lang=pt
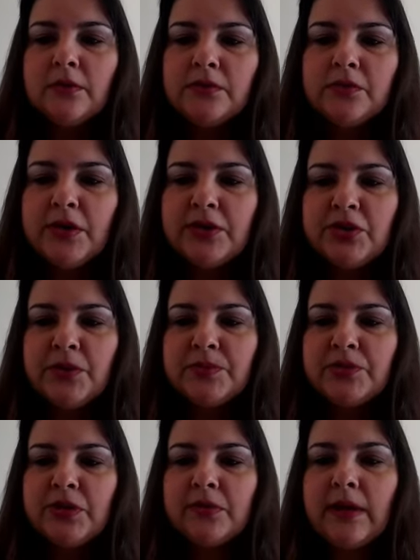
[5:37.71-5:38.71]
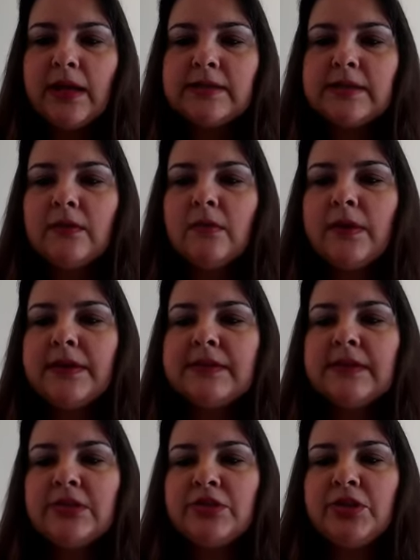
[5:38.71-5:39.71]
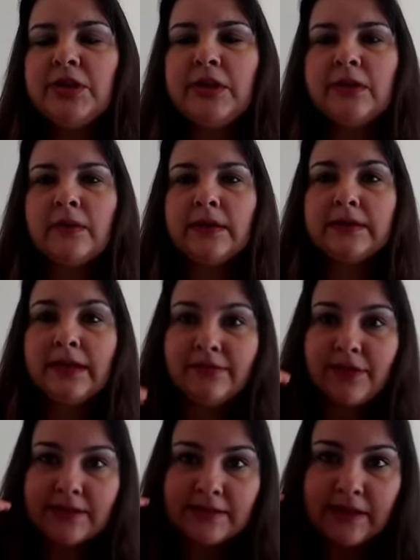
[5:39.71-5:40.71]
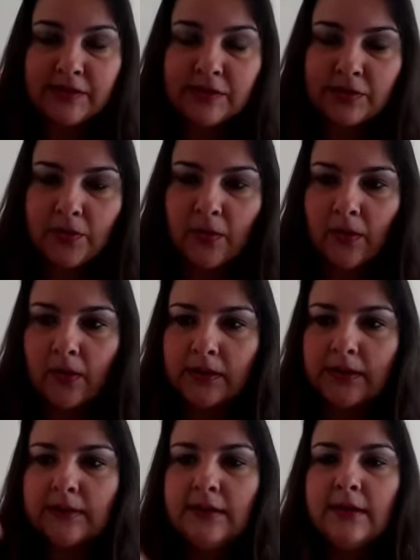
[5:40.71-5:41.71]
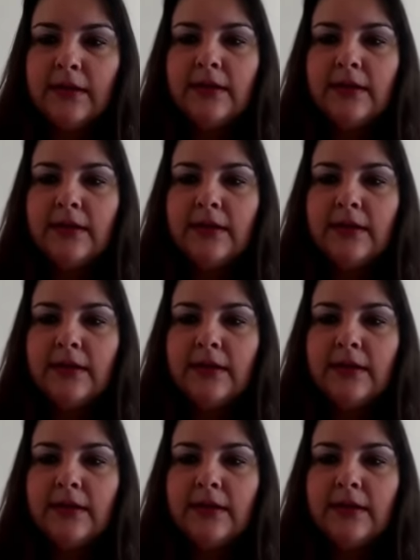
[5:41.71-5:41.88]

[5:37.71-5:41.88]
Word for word: os dois tipos de educação coexistiram através da escola